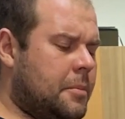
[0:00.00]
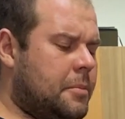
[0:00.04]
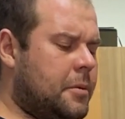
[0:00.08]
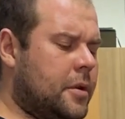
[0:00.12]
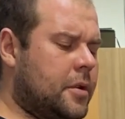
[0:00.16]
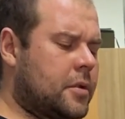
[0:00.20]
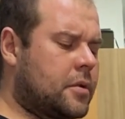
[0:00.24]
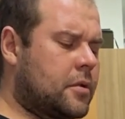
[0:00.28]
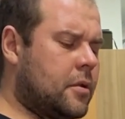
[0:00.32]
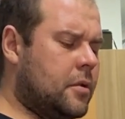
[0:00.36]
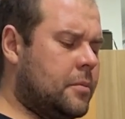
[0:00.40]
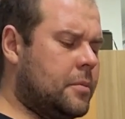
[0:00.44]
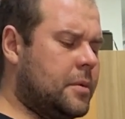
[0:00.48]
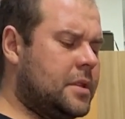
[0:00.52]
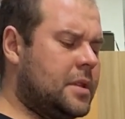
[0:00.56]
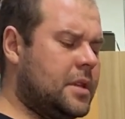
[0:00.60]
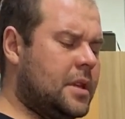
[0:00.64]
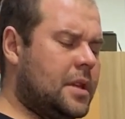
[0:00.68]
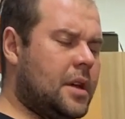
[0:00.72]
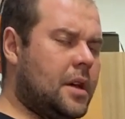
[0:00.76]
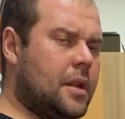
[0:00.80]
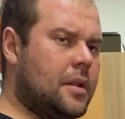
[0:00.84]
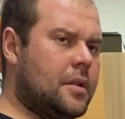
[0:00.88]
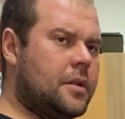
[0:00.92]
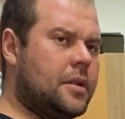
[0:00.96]
поводковый
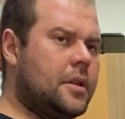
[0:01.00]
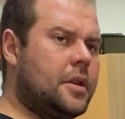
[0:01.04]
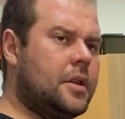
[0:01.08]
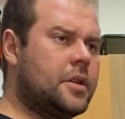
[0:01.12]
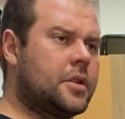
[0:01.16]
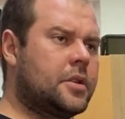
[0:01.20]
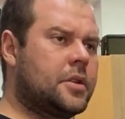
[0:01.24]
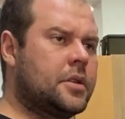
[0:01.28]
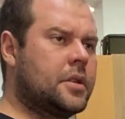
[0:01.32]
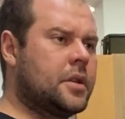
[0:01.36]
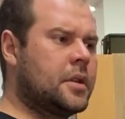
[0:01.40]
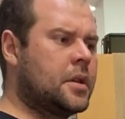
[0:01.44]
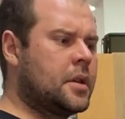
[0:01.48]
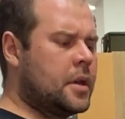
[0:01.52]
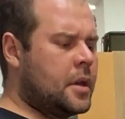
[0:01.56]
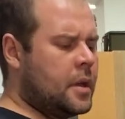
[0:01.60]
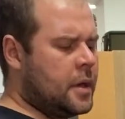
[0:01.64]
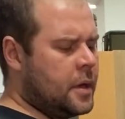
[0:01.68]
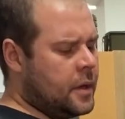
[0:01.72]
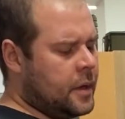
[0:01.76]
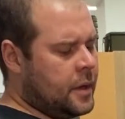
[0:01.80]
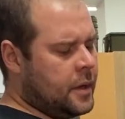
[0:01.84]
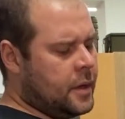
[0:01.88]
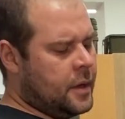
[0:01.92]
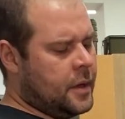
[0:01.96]
материал, нежный
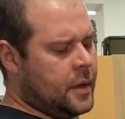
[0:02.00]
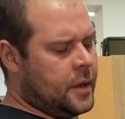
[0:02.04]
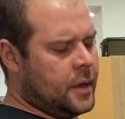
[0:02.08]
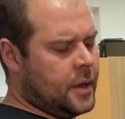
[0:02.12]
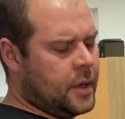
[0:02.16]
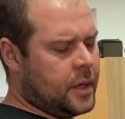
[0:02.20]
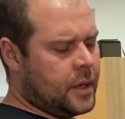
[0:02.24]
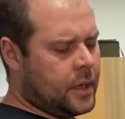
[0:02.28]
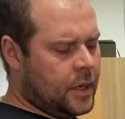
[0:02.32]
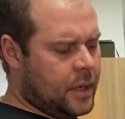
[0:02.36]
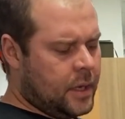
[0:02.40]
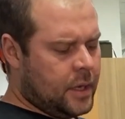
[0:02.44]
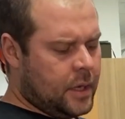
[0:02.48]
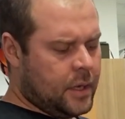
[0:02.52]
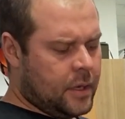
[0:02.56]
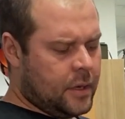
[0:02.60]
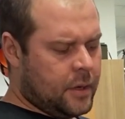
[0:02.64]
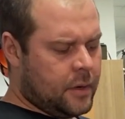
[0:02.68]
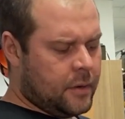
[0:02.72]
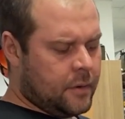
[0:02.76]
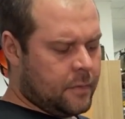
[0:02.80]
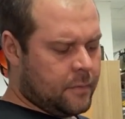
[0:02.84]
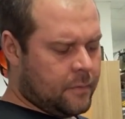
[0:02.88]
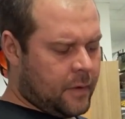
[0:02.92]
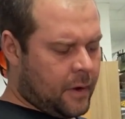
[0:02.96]

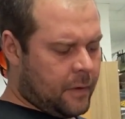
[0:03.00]
и